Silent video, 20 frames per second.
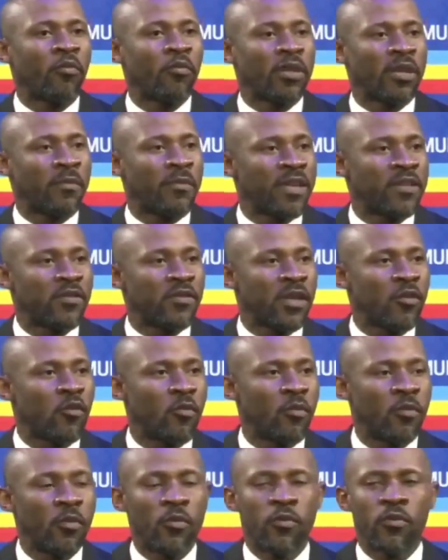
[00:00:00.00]
pour des besoins
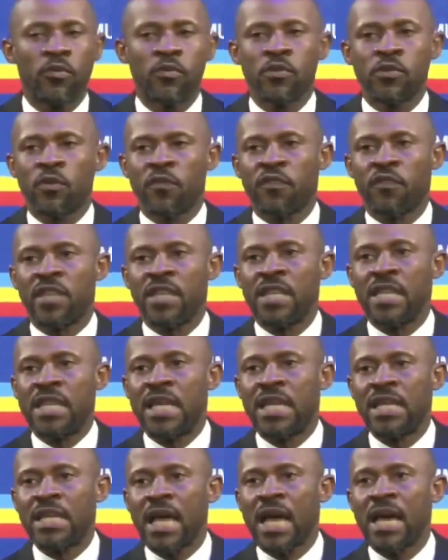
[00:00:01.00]
de buzz, on fait
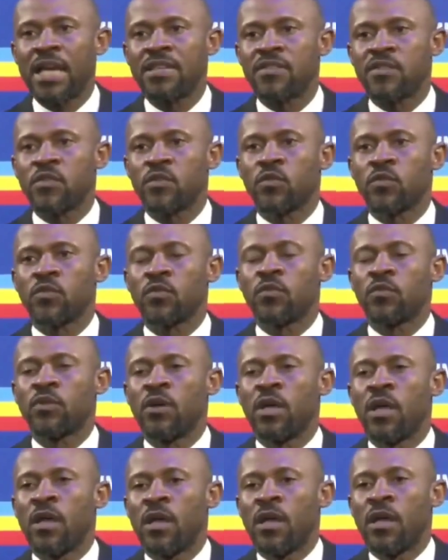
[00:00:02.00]
des déclarations